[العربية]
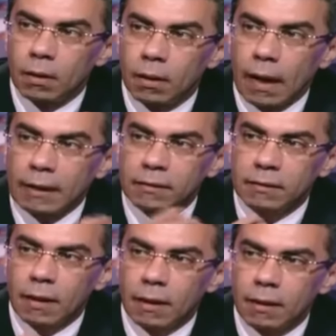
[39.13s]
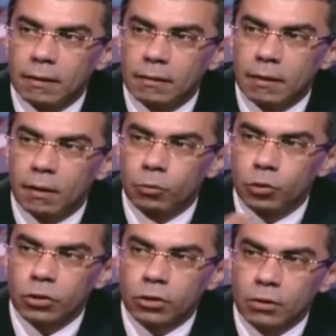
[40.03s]
حتى ان
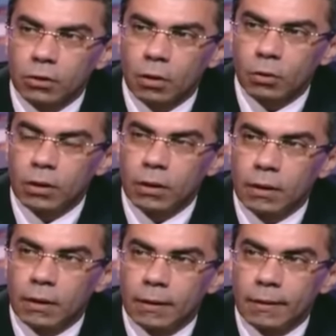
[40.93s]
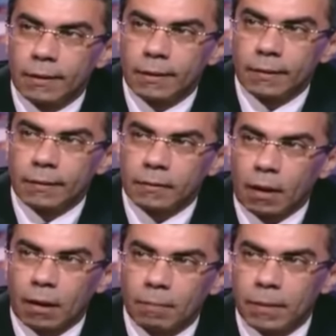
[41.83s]
المشير طنطاوي
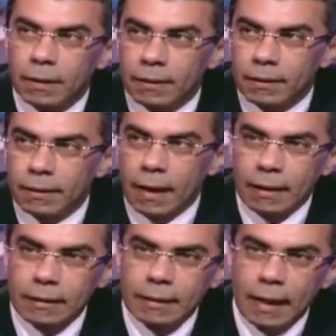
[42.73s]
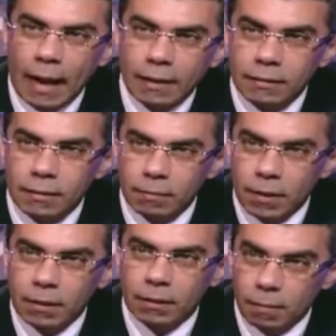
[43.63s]
طلب ان يعني ايه حد
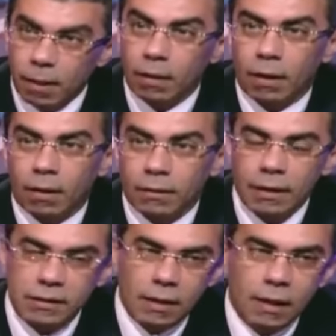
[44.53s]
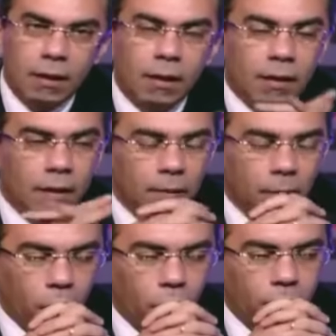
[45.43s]
من كبار القاده يسال
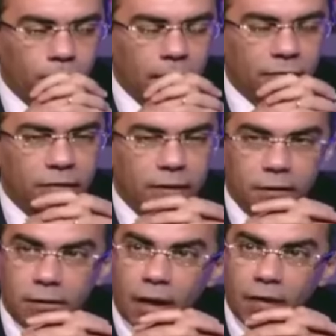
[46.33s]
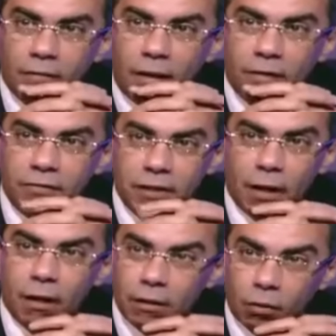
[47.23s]
المرحوم الفريق رضا حافظ كان
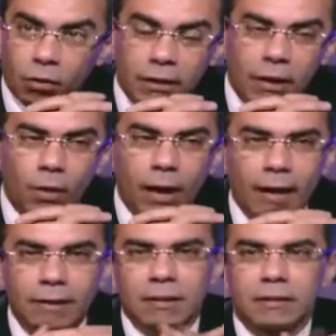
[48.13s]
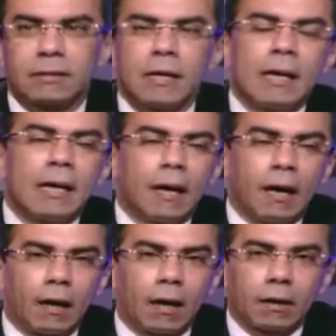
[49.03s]
قائد القوات الجويه على اساس
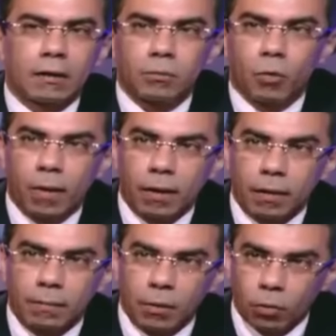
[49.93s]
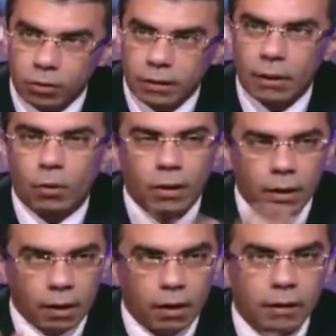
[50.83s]
علاقه مبارك بالقوات الجويه
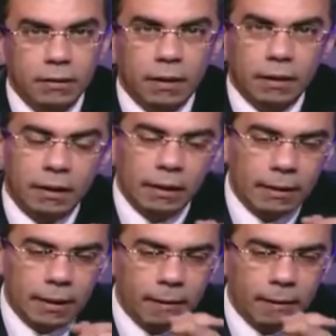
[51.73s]
كقائد نعم. تاريخي ليها